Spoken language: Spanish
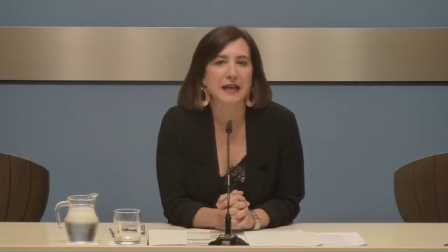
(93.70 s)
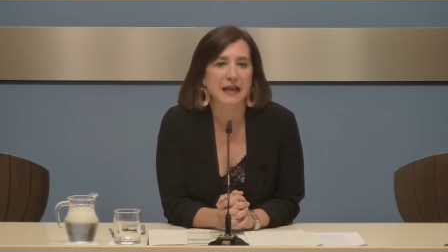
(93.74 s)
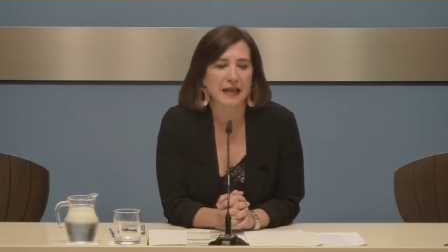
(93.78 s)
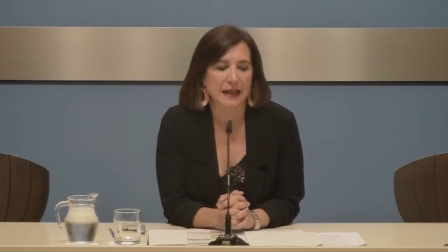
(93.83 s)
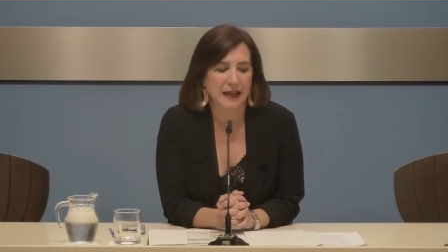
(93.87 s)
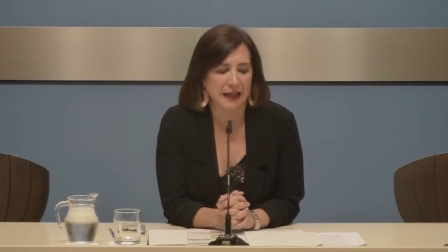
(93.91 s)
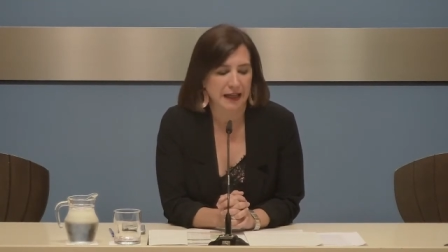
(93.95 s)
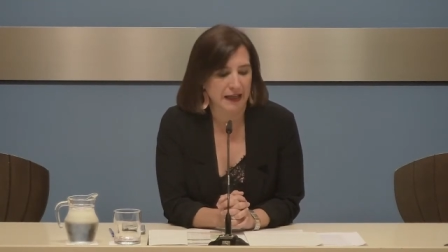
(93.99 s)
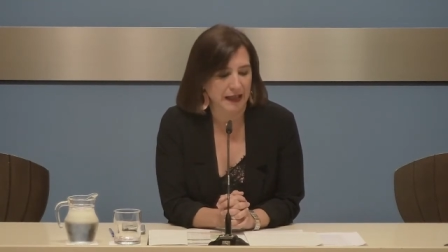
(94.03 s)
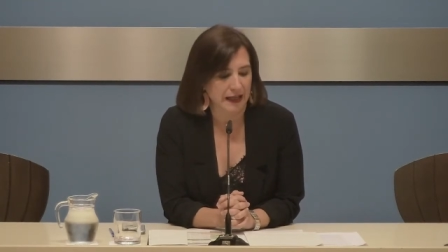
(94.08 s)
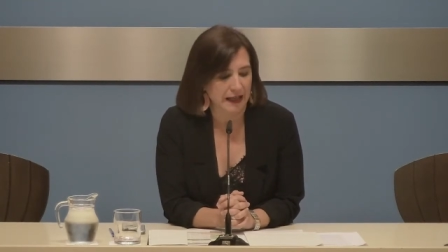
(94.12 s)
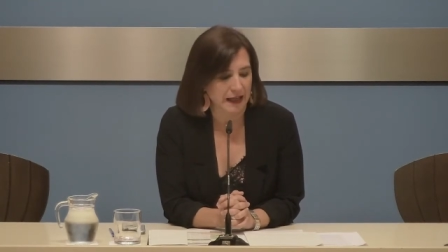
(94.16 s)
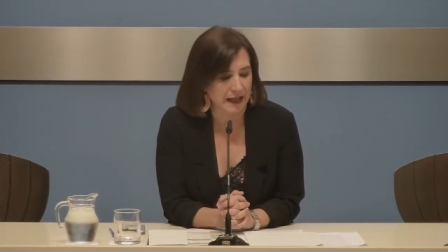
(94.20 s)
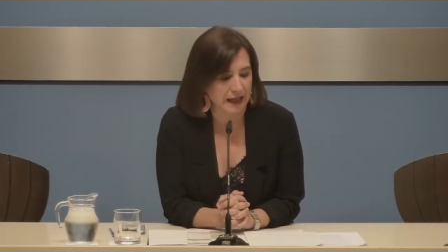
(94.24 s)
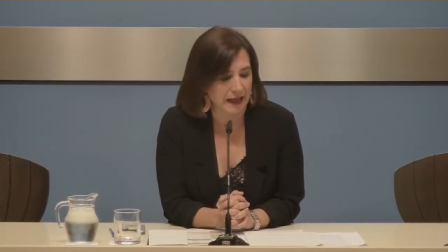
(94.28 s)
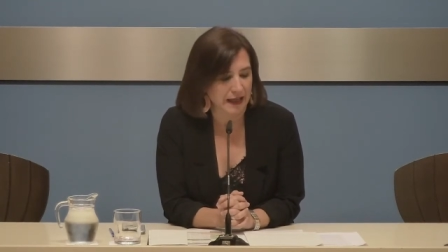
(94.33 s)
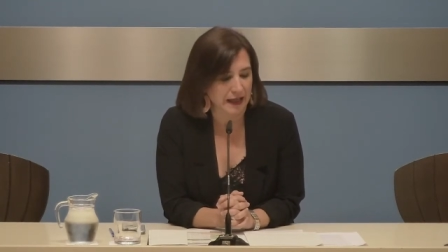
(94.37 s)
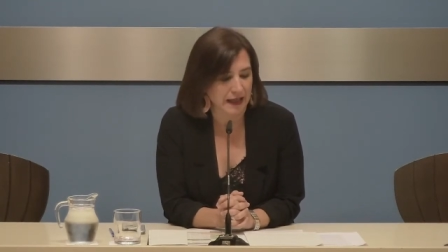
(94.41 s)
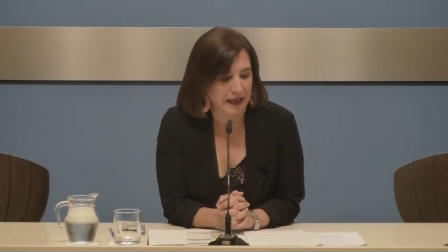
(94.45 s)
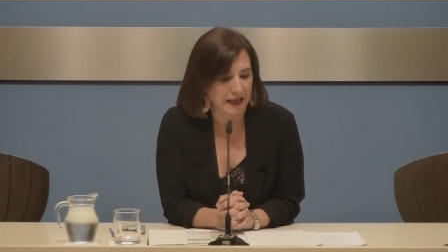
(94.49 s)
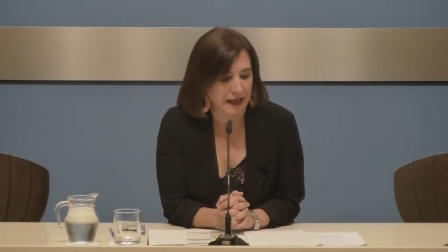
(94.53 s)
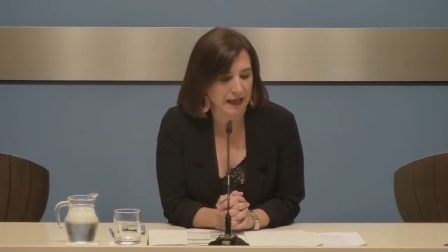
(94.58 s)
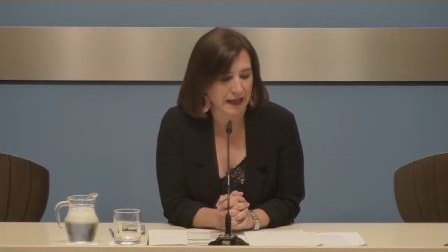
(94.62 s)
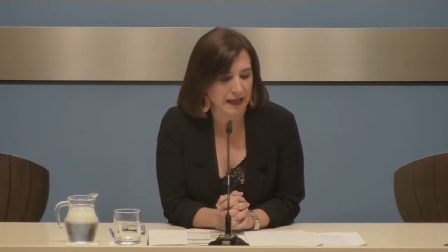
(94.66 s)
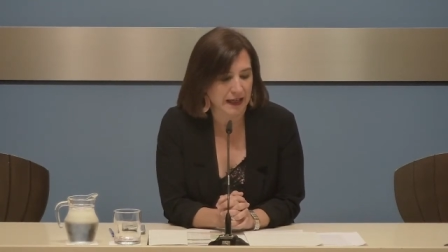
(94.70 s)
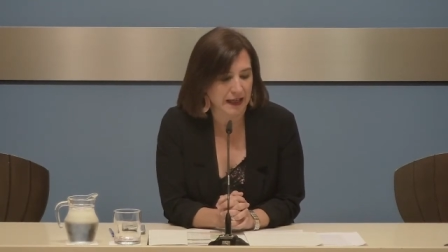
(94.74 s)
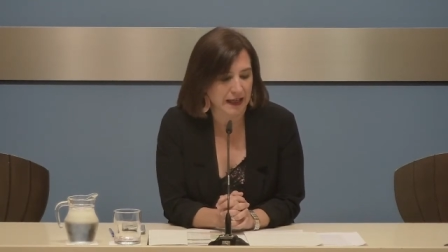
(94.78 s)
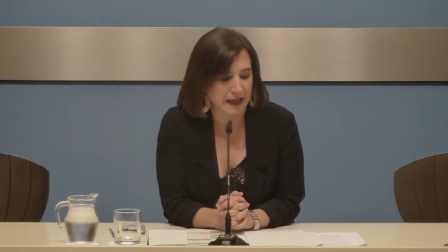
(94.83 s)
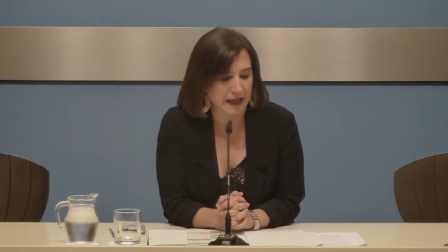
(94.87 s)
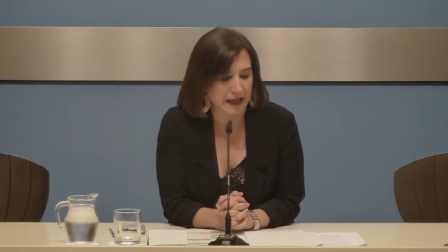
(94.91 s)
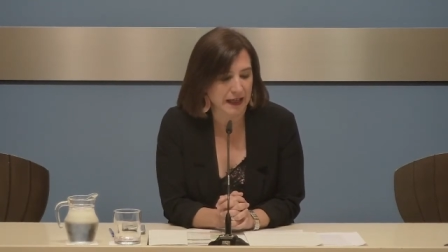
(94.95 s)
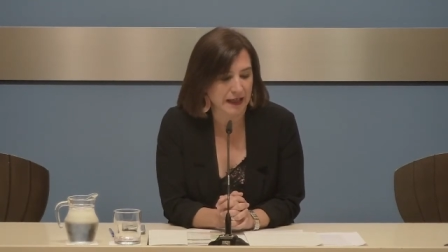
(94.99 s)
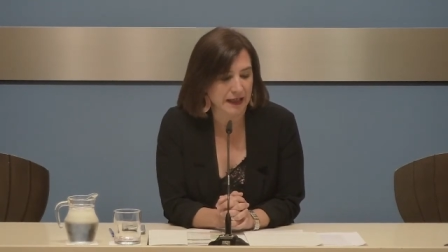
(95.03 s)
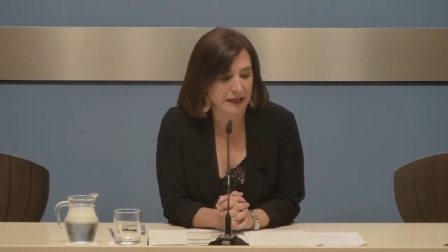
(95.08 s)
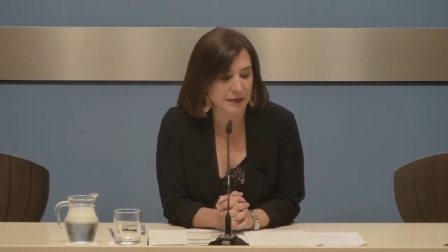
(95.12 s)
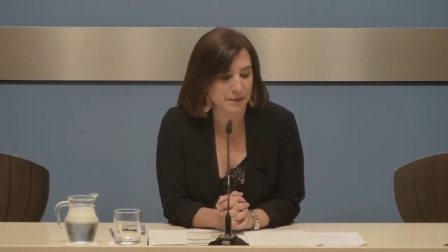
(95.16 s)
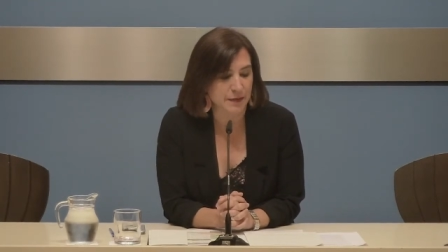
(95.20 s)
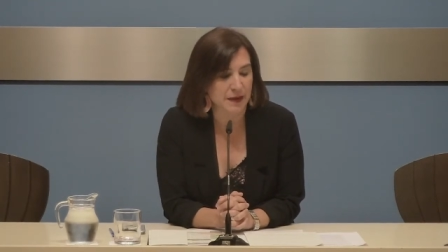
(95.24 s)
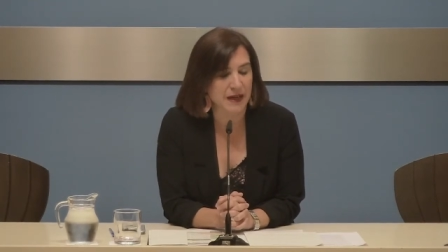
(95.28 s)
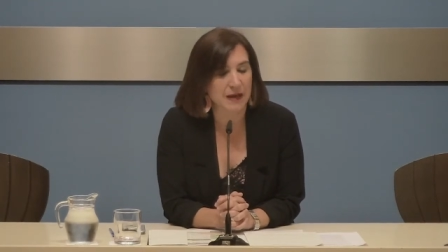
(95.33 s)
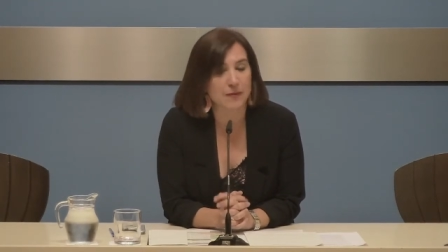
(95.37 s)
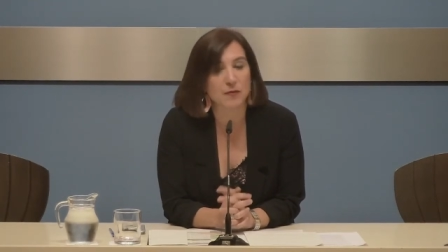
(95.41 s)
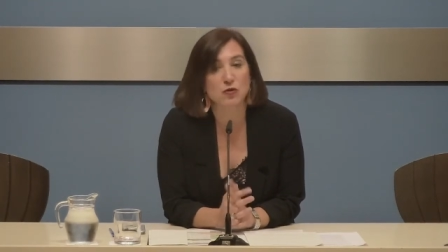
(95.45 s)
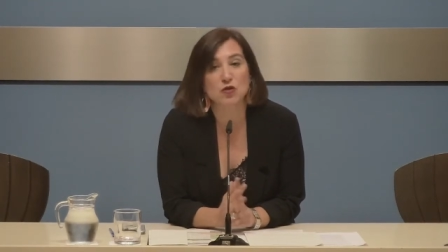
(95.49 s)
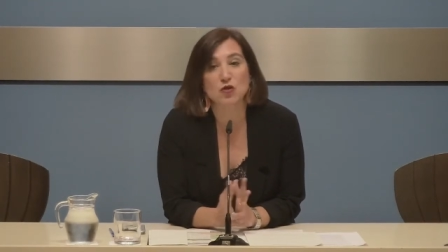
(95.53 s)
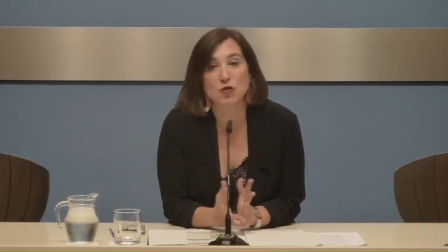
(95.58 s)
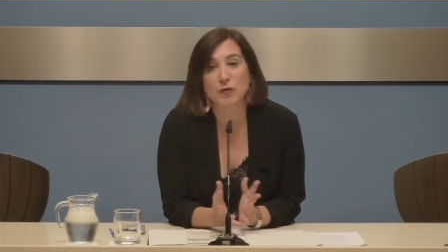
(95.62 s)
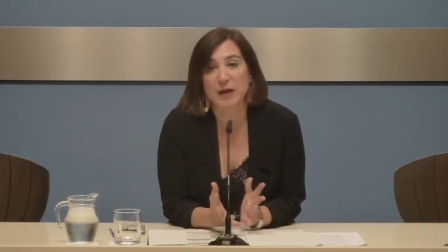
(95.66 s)
Eh,
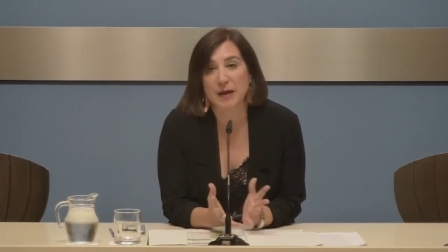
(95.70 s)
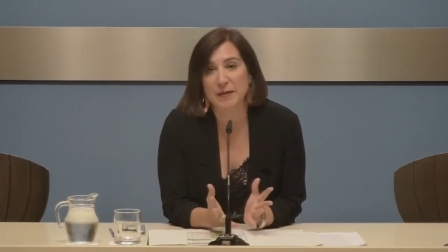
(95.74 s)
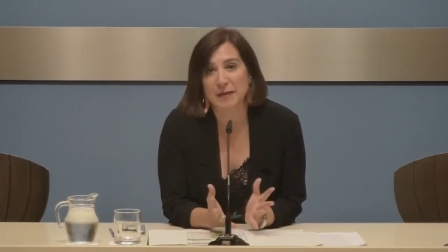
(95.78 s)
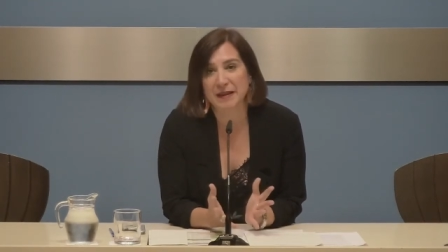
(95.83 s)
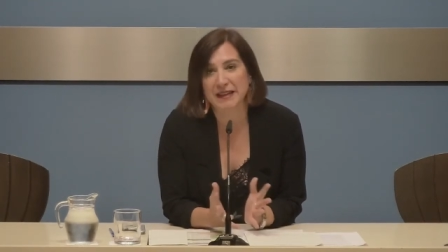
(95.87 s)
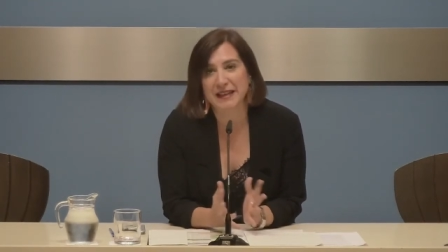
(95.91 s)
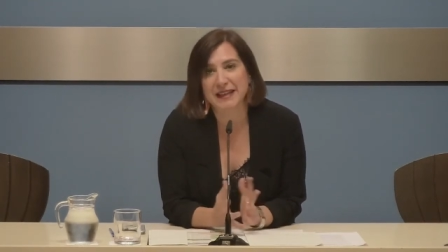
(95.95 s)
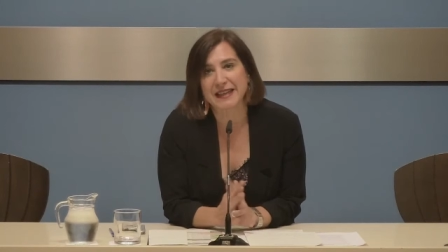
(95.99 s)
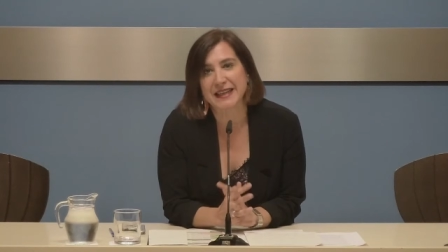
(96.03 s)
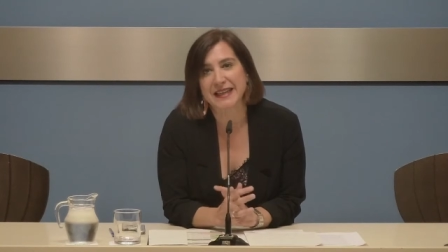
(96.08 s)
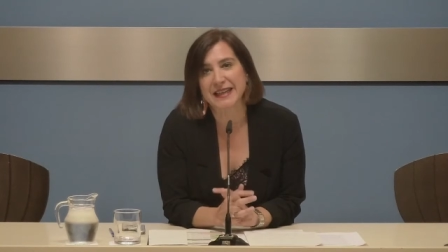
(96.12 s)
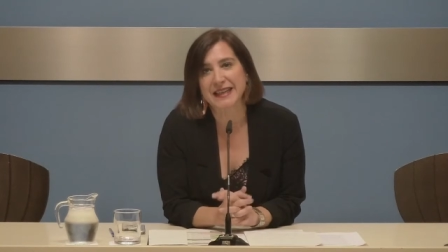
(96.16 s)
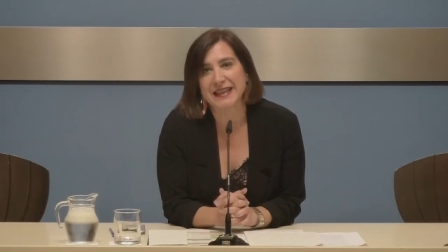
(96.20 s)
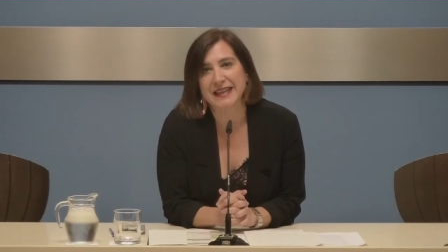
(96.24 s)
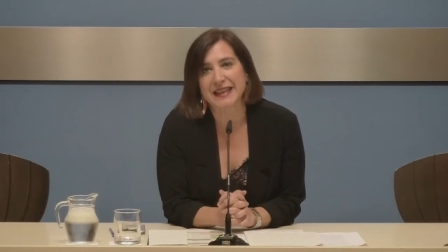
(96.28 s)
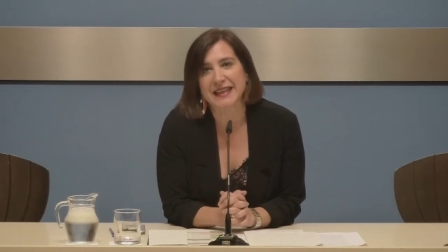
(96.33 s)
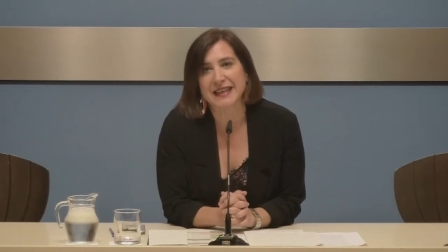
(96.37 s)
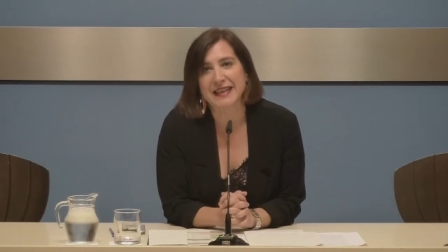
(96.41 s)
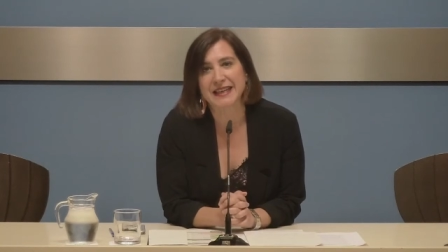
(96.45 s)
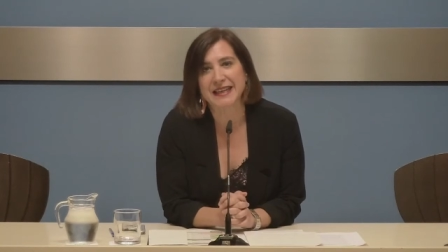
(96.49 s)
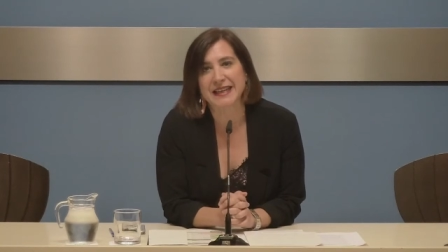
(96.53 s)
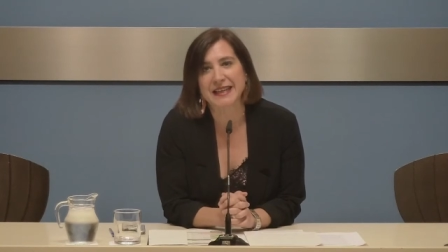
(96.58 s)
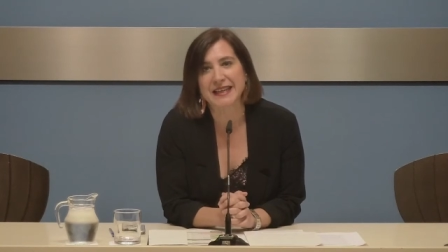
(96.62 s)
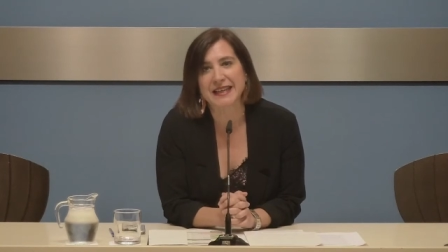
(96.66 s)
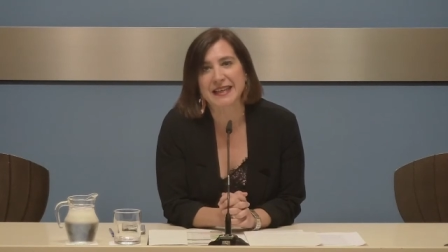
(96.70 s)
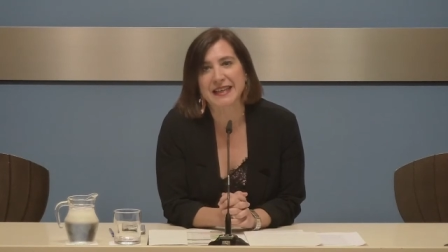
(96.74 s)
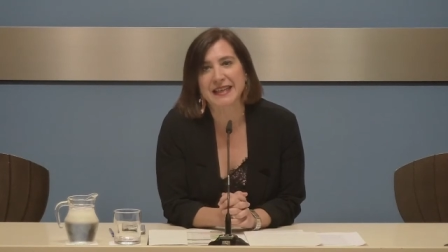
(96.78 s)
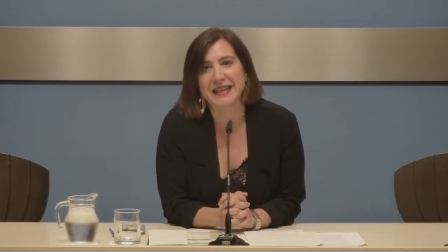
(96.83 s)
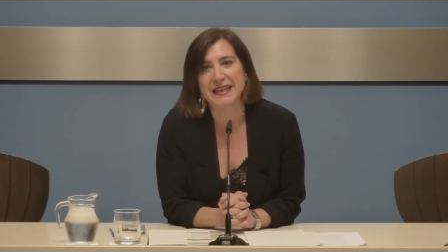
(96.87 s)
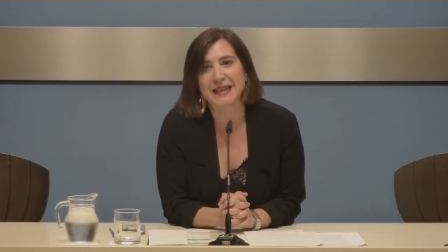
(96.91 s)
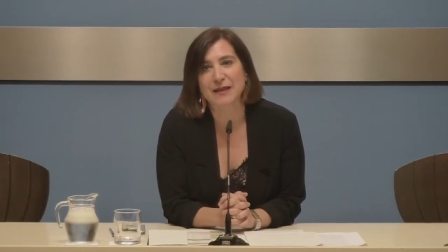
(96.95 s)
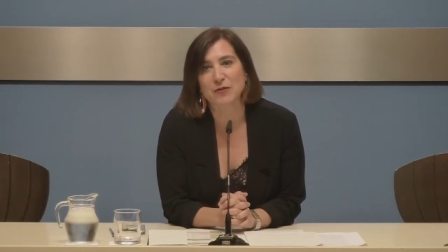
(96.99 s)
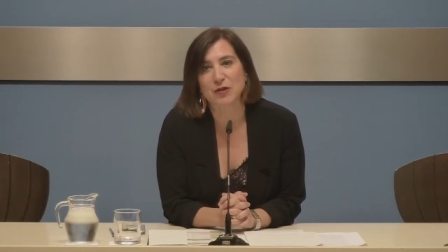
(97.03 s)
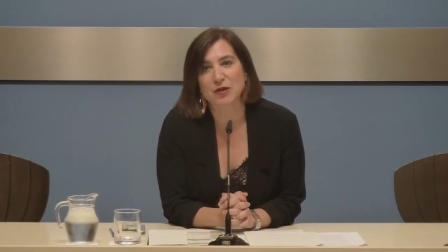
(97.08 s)
Esperamos obviamente que,